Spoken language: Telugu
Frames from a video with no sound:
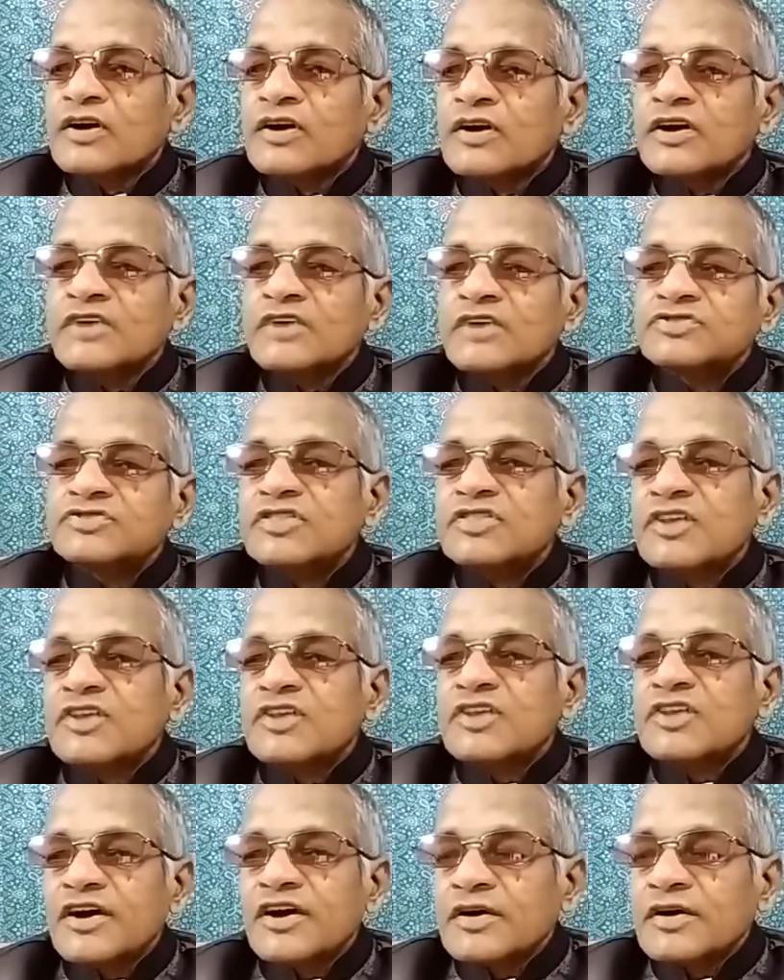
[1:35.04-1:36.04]

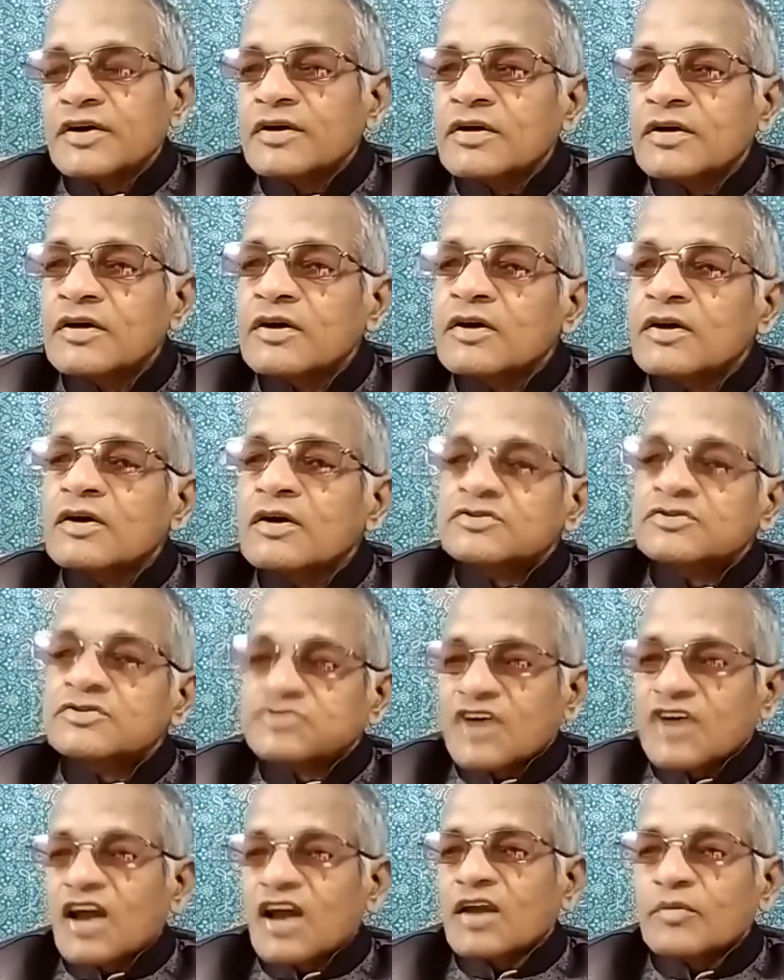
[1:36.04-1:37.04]
ఇంకేతంటే
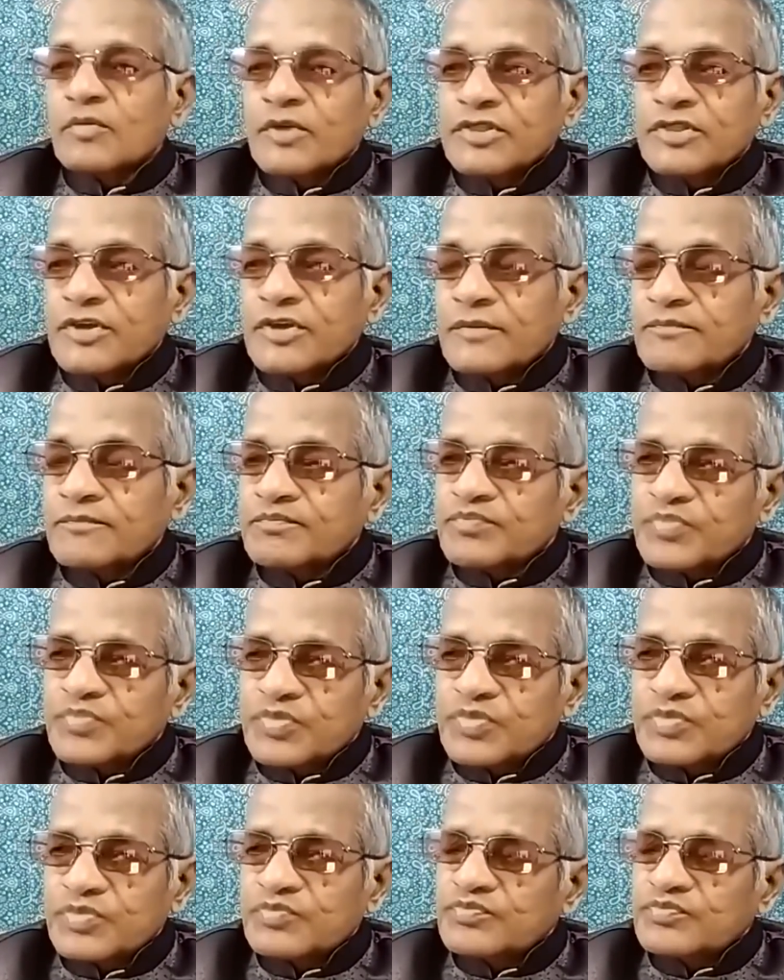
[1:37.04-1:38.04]
చాలామంది
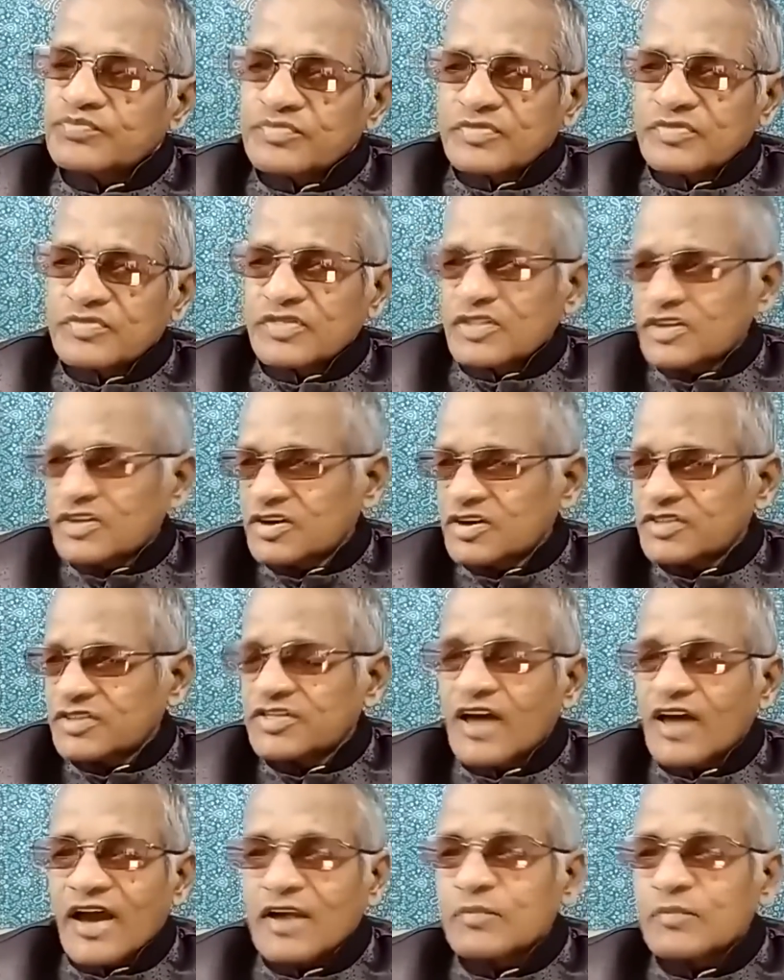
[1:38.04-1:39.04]
ఈ
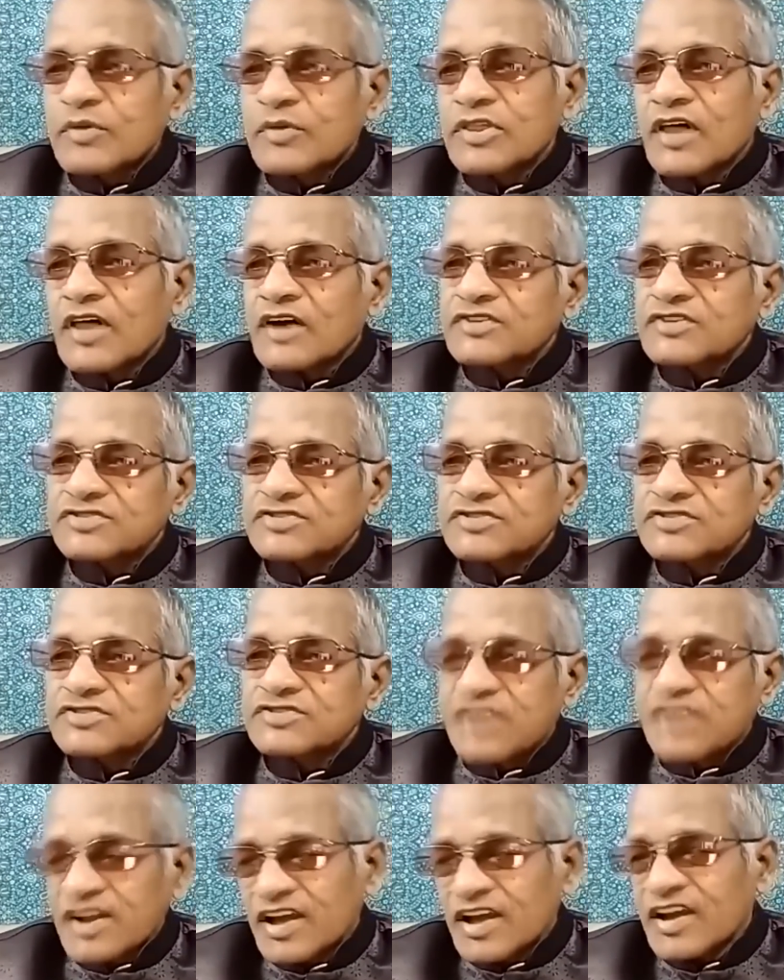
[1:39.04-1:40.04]
ధ్యానం మీద
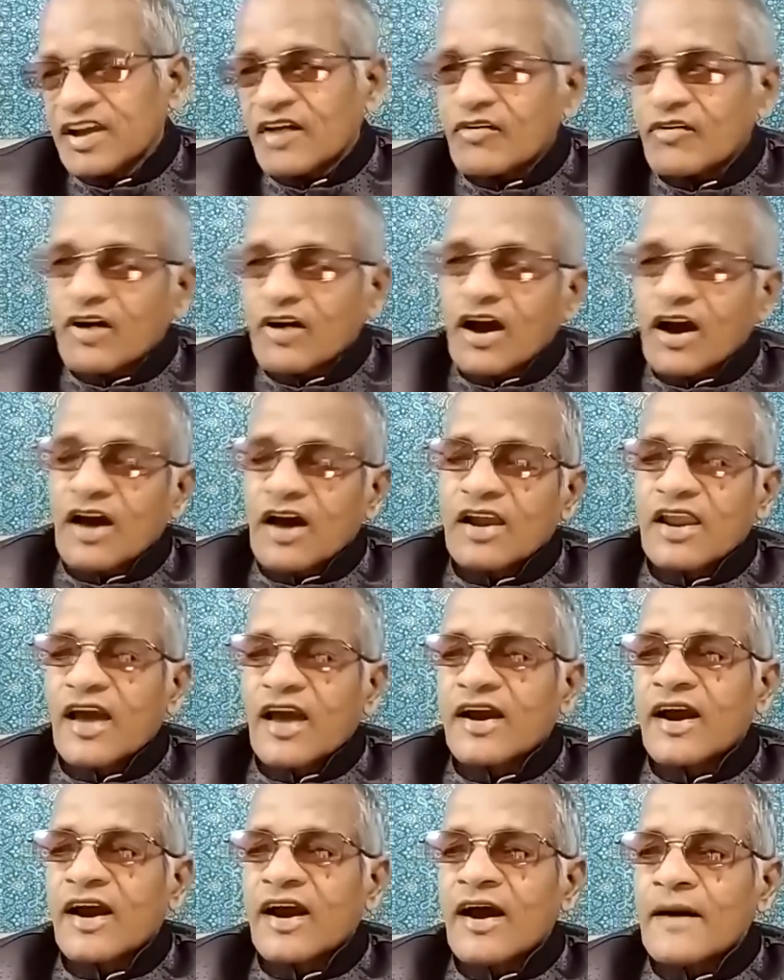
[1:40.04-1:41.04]
సరైన అవగాహన
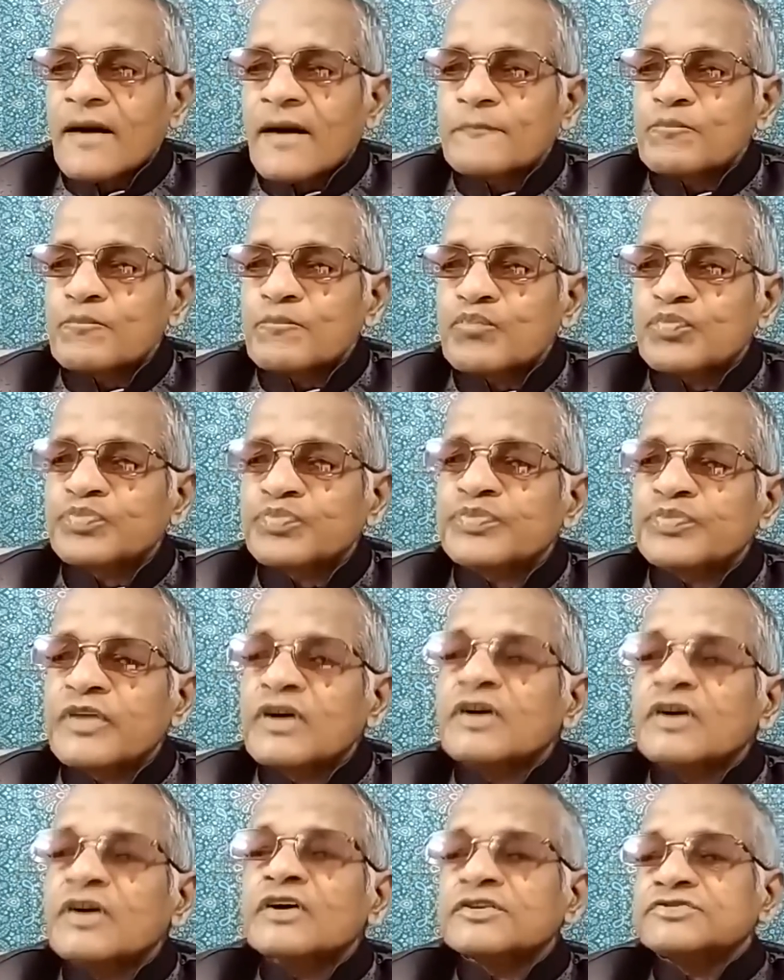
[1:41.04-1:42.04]
లేక
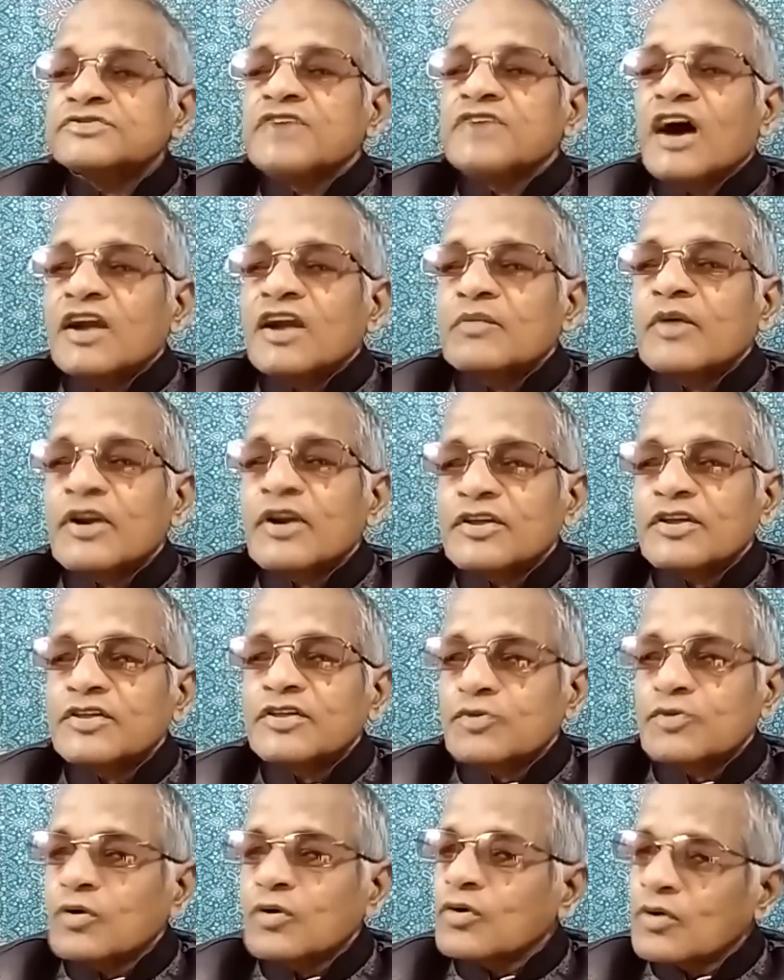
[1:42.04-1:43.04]
ధ్యానం అన్నది
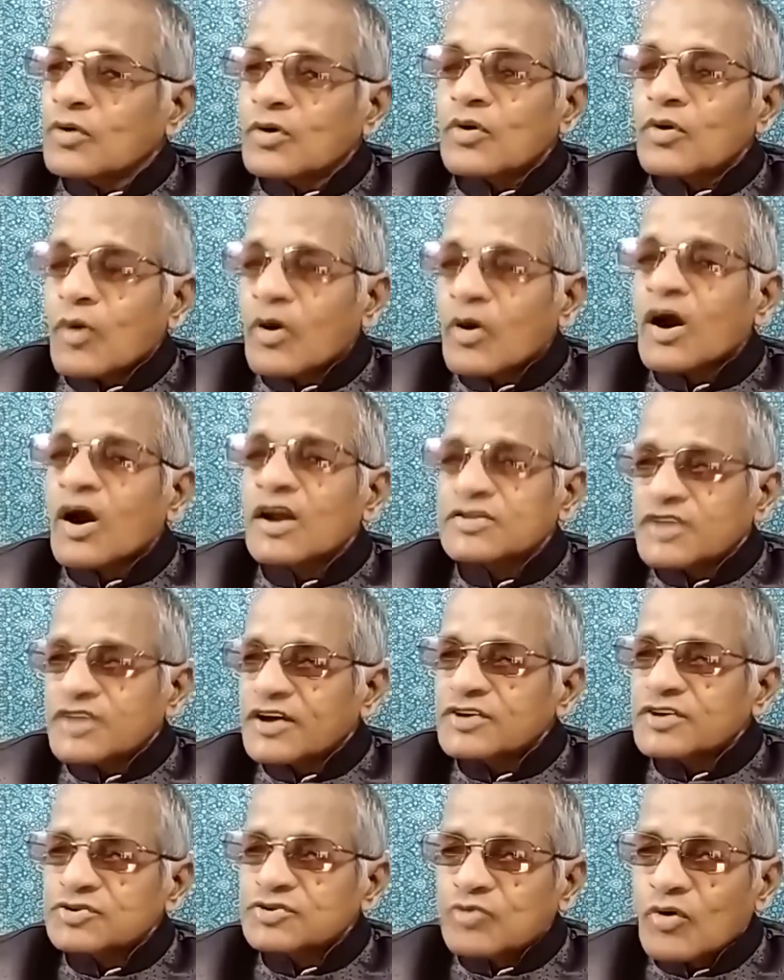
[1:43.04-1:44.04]
ఏదో రోగాలు
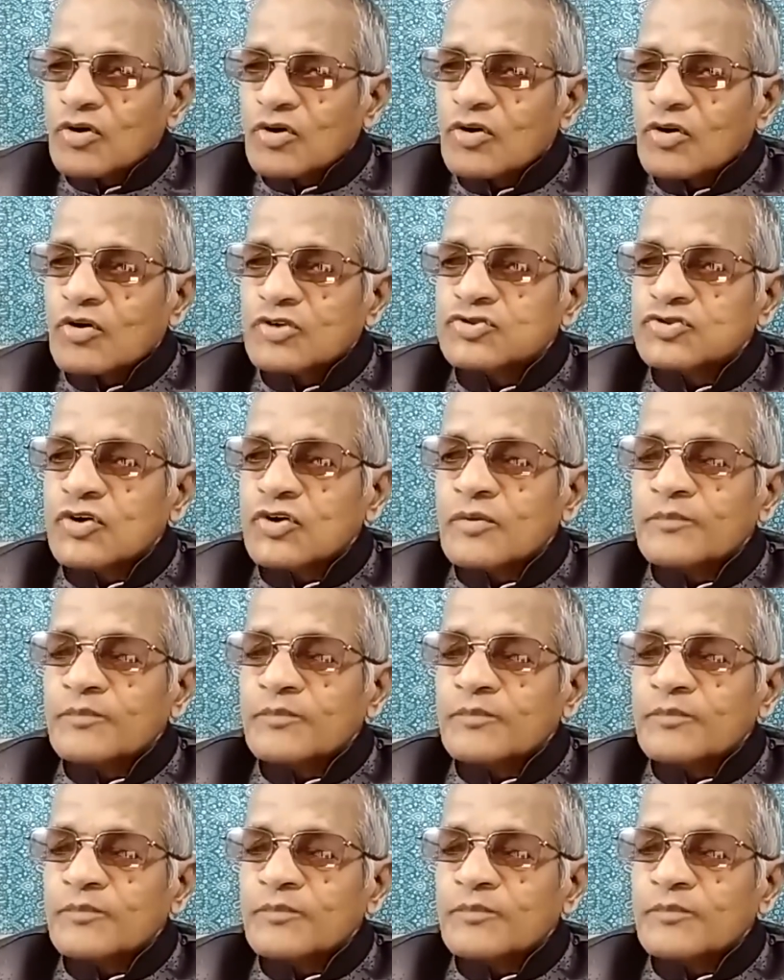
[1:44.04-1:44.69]
తగ్గించుకోవడం కోసం